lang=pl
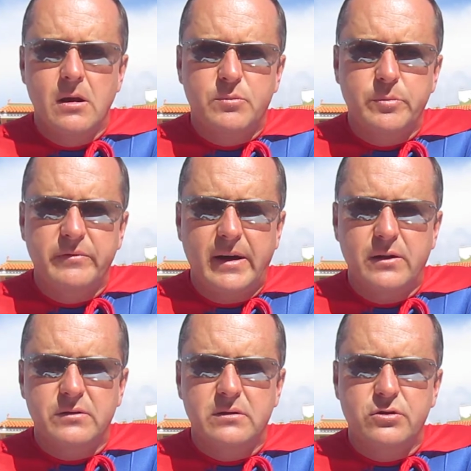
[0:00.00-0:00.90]

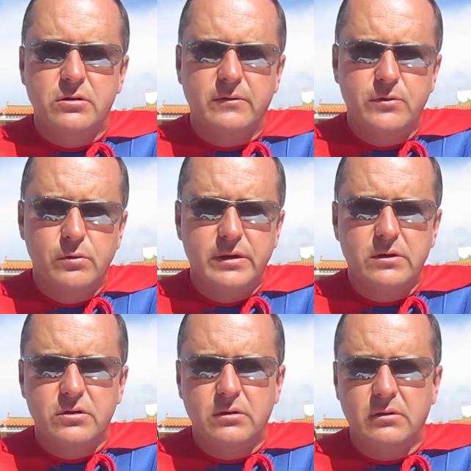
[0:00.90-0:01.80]
Przebywając czy to w
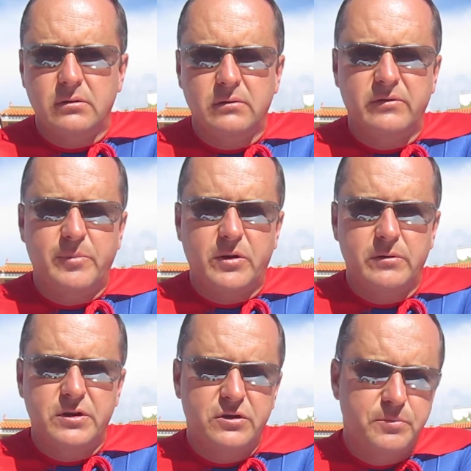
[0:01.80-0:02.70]
kuchni, czy to w
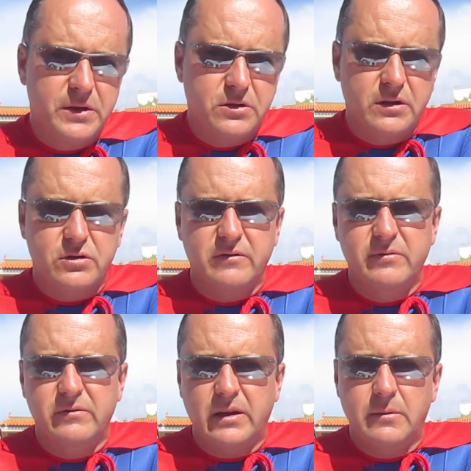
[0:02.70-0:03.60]
pokoju, gdzie śpicie, czy
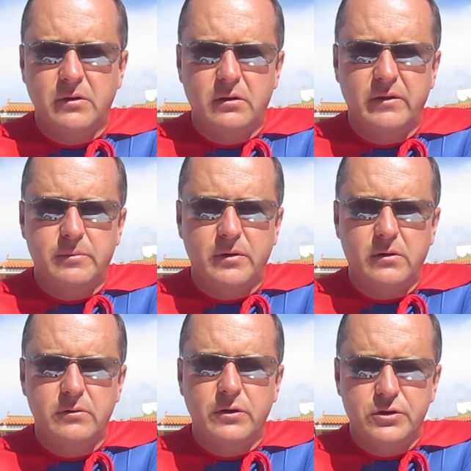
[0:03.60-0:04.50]
w jakimkolwiek
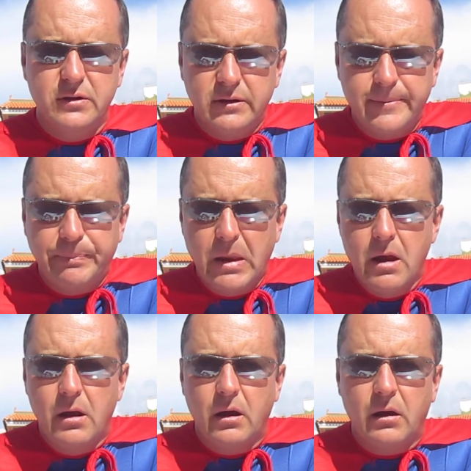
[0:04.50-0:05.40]
pokoju gościnnym,
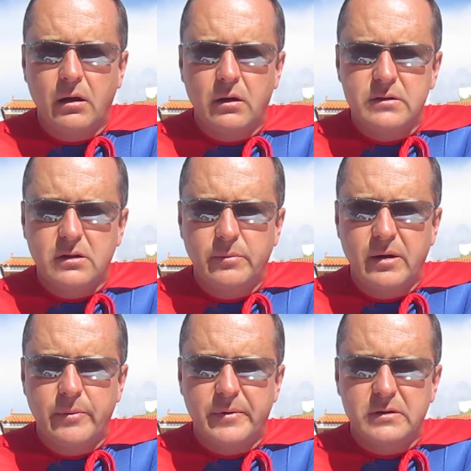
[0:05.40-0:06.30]
E,
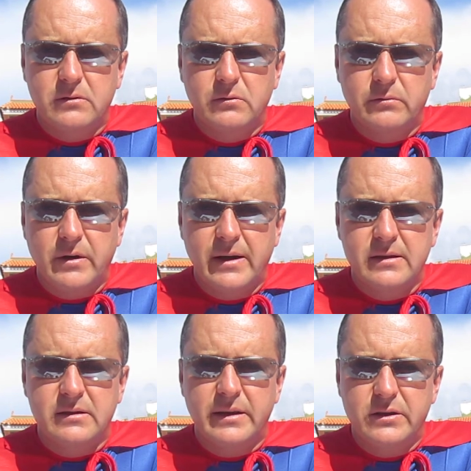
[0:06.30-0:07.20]
osoba po prostu, która
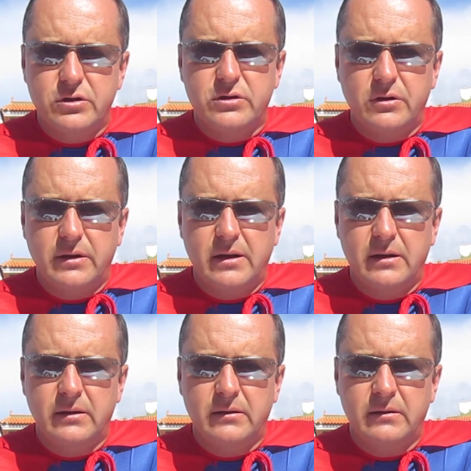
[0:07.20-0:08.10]
jest
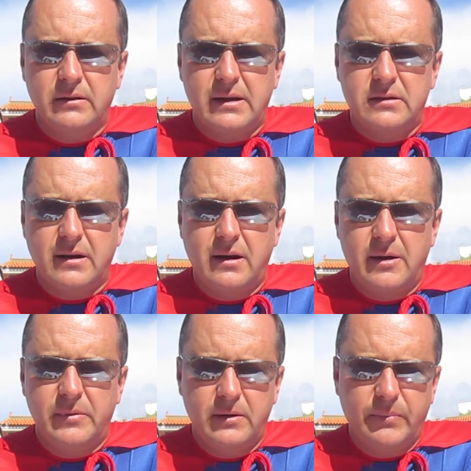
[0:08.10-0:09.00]
zanieczyszczona e,
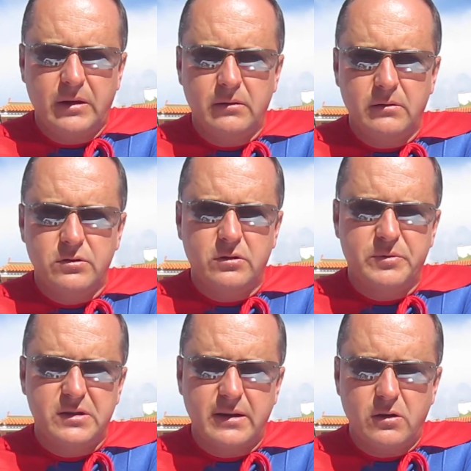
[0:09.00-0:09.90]
astralami, e, czy to
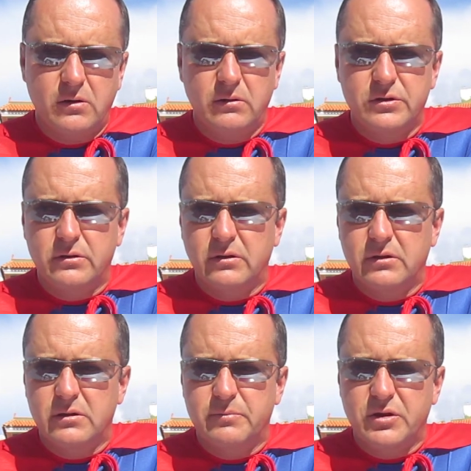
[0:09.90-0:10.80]
przez alkohol, czy to
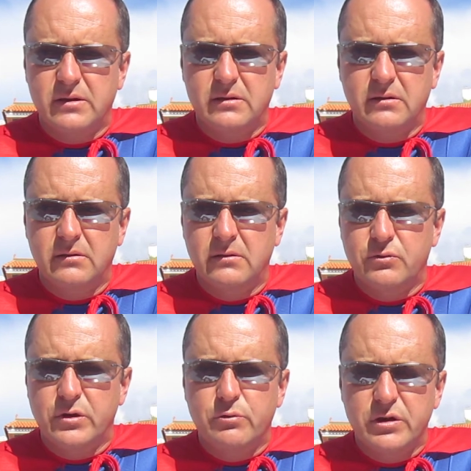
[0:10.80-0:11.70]
jest przez
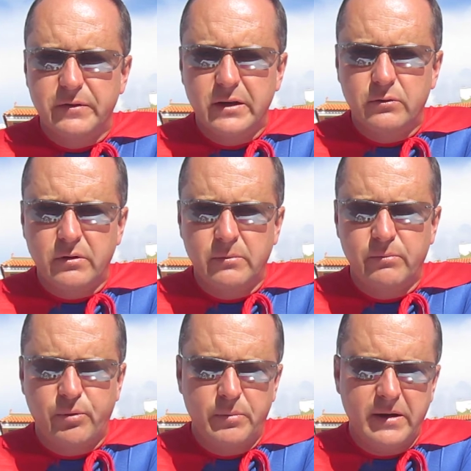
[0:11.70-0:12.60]
różne używki, które
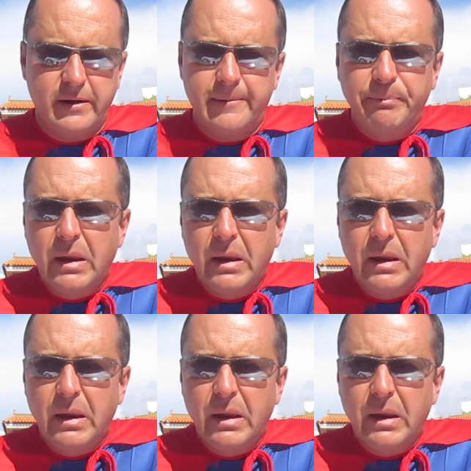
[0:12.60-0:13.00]
pobiera,